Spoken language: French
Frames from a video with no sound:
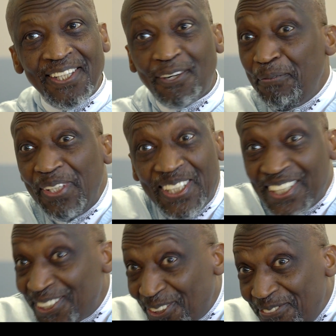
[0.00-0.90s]
Combien de
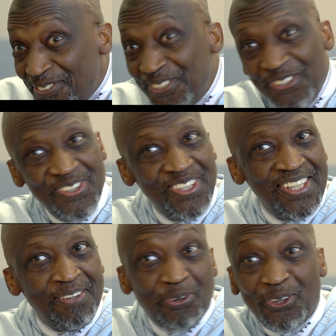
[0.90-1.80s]
gens sont venus
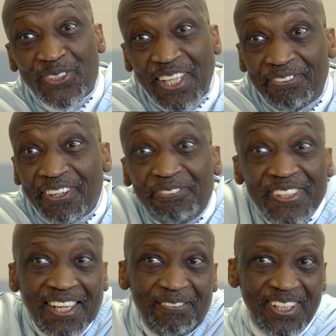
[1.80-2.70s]
pour notre affaire
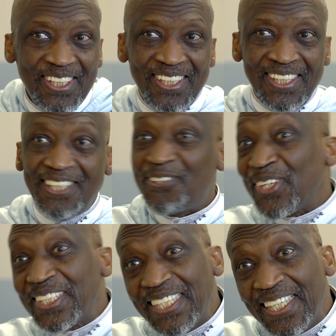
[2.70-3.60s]
finalement Ils sont
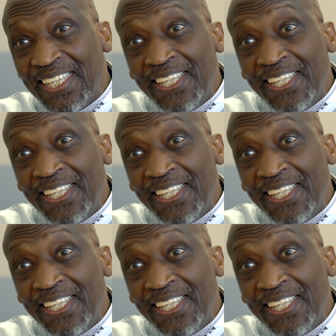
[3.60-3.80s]
restés.